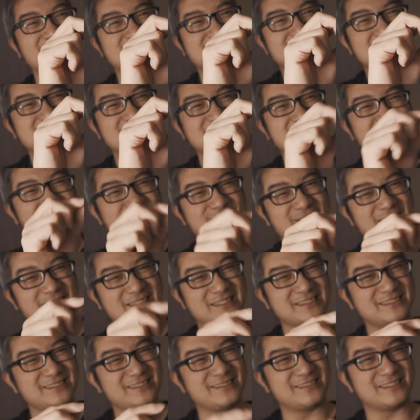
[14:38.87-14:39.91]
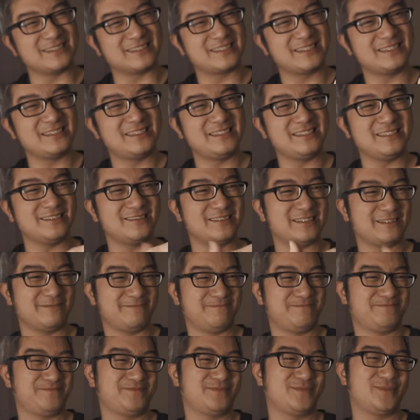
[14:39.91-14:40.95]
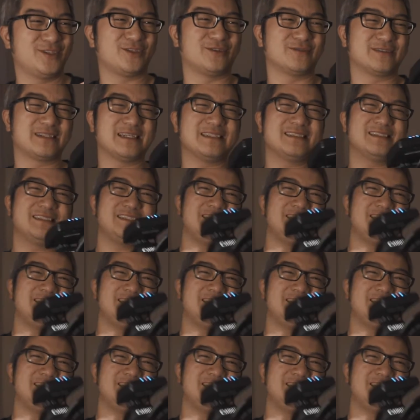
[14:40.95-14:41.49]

这个头好像有点设计有点不同，但是